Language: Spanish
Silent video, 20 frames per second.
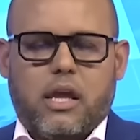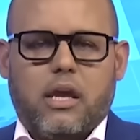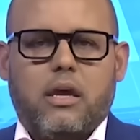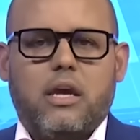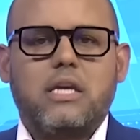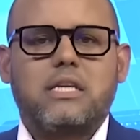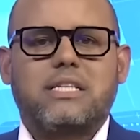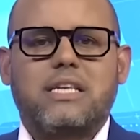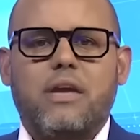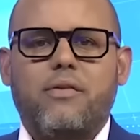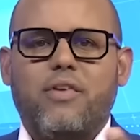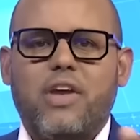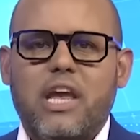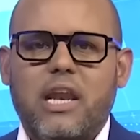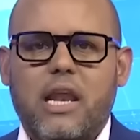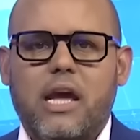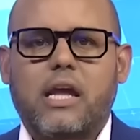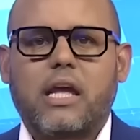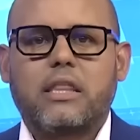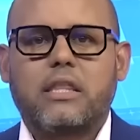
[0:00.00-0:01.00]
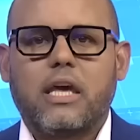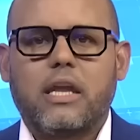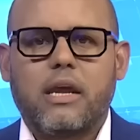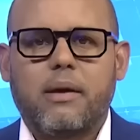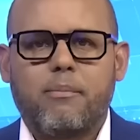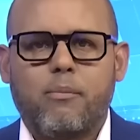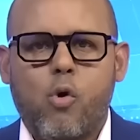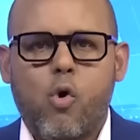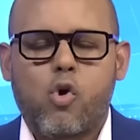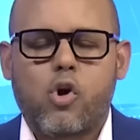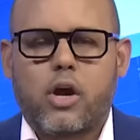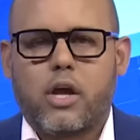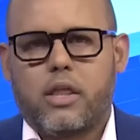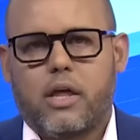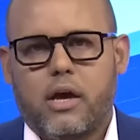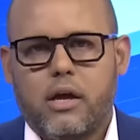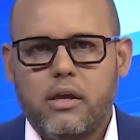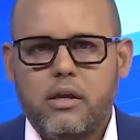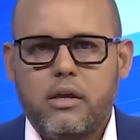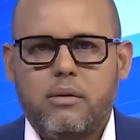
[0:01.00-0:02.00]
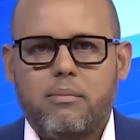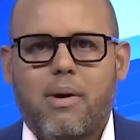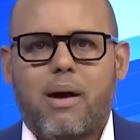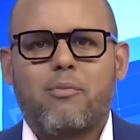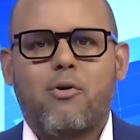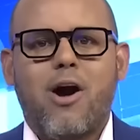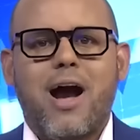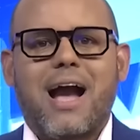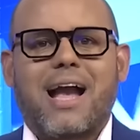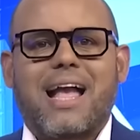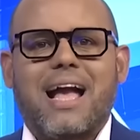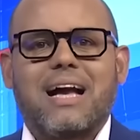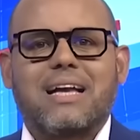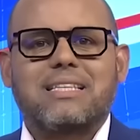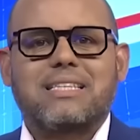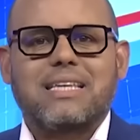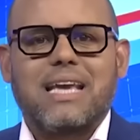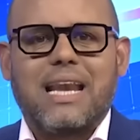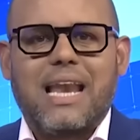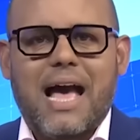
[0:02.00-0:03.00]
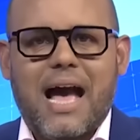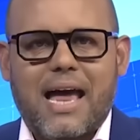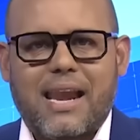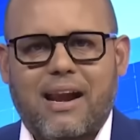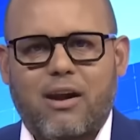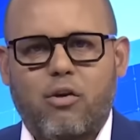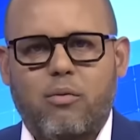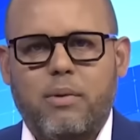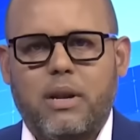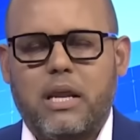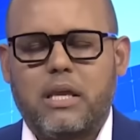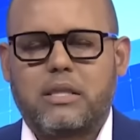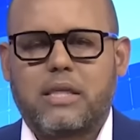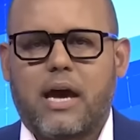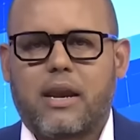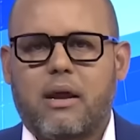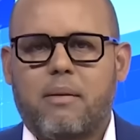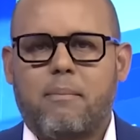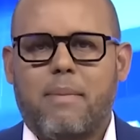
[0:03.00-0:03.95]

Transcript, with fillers: y civiles que tienen búsqueda. Vamos a cancelar a los militares